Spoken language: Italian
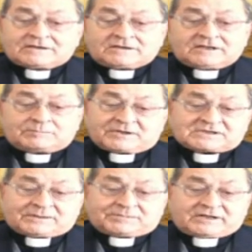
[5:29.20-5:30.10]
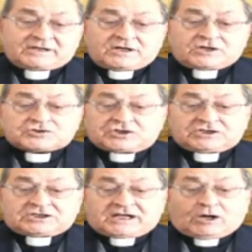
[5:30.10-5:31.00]
Il presepe ci
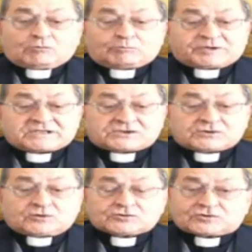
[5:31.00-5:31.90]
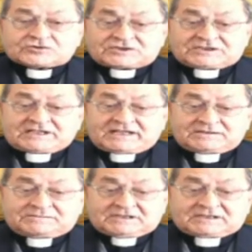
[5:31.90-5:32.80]
indica un prezioso stile
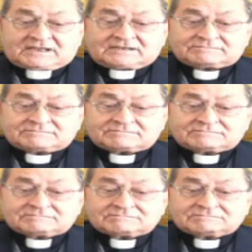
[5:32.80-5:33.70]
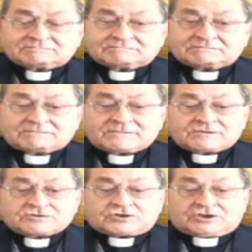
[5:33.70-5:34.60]
di vita,
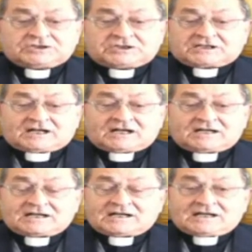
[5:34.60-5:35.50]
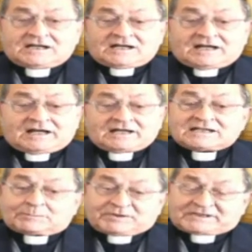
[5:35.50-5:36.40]
ci indica
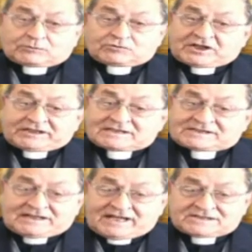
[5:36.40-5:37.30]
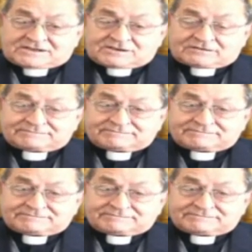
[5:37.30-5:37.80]
la pedagogia del silenzio.